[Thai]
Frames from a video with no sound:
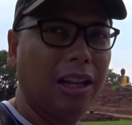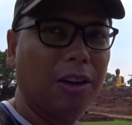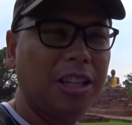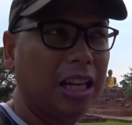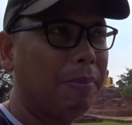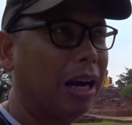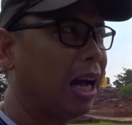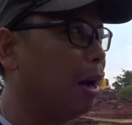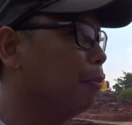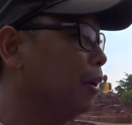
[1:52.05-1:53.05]
และก็ศิลปก
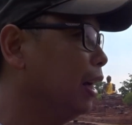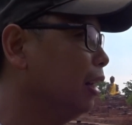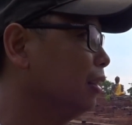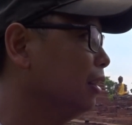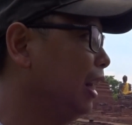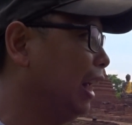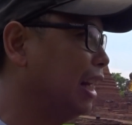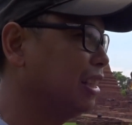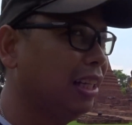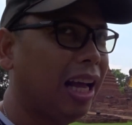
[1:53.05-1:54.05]
รรมนะในการ
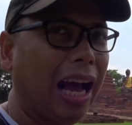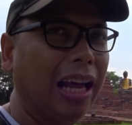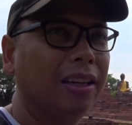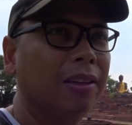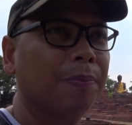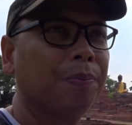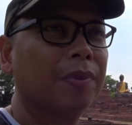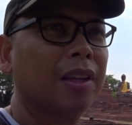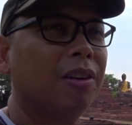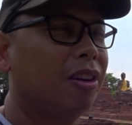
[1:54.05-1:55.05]
สันนิษฐาน
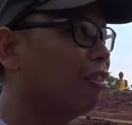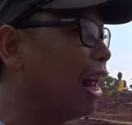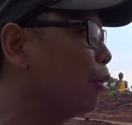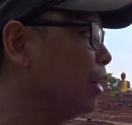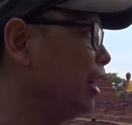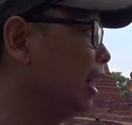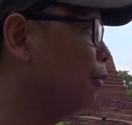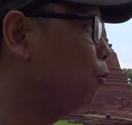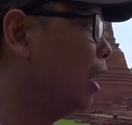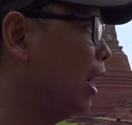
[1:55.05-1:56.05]
เรื่องราวนี้นะครั
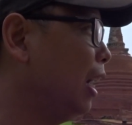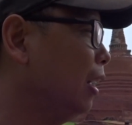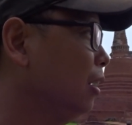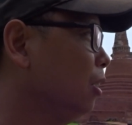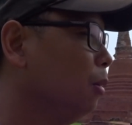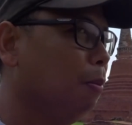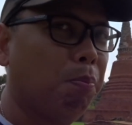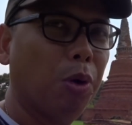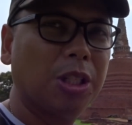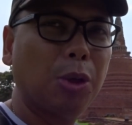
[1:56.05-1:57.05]
บว่า
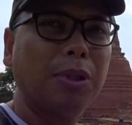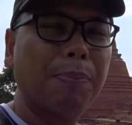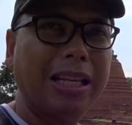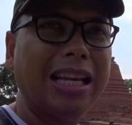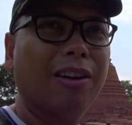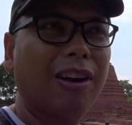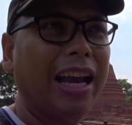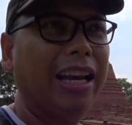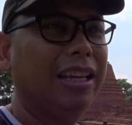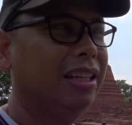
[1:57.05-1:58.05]
ผลสรุปจะเป็นอย่างไร
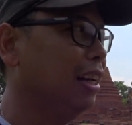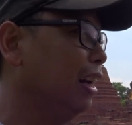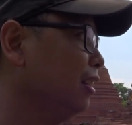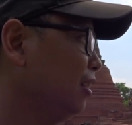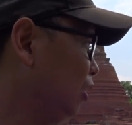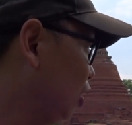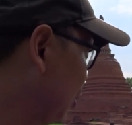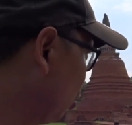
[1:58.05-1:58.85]
นะเดี๋ยวไป